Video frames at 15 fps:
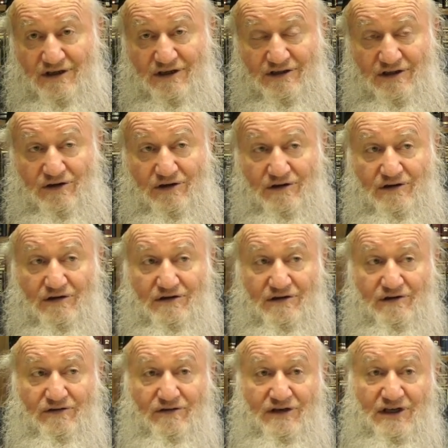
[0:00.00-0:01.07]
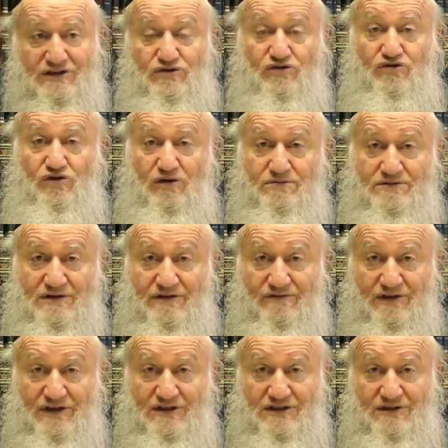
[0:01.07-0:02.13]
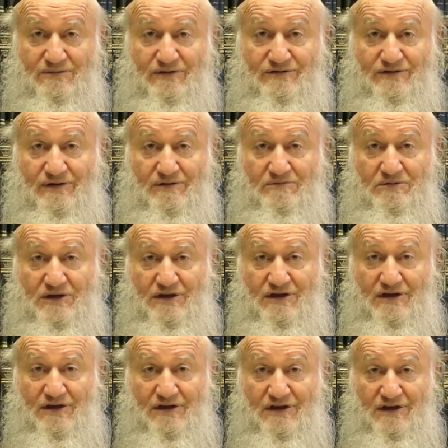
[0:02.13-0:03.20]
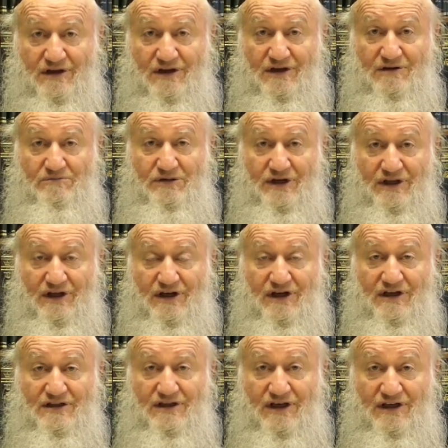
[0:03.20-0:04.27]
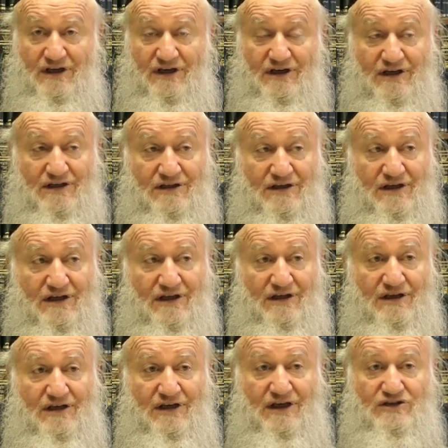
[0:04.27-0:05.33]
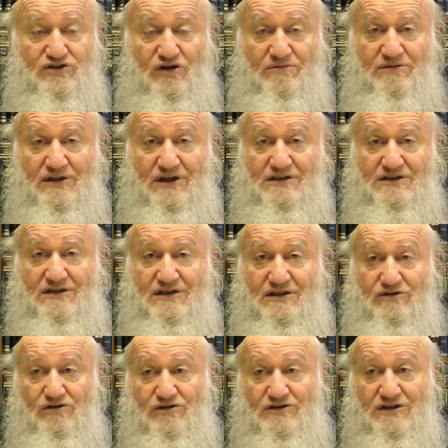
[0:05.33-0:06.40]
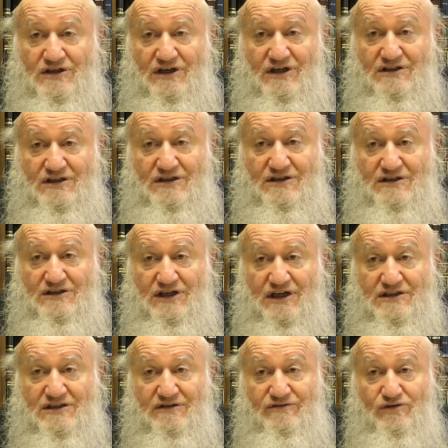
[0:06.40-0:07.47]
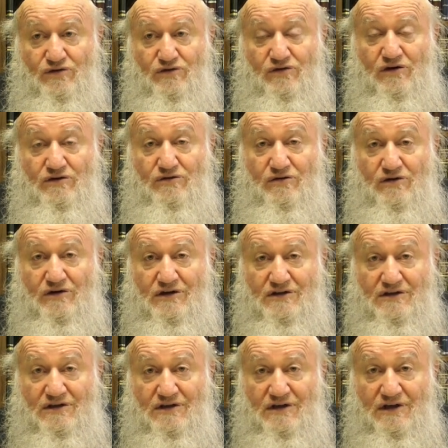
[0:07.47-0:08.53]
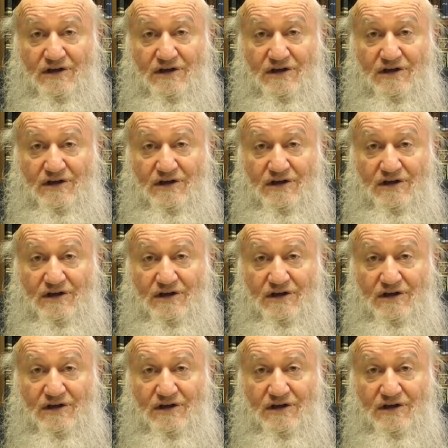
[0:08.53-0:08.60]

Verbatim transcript: Это есть удобство в личном автомобиле. Приехать, доехать. И особенно, если ты должен ездить часто в другой город,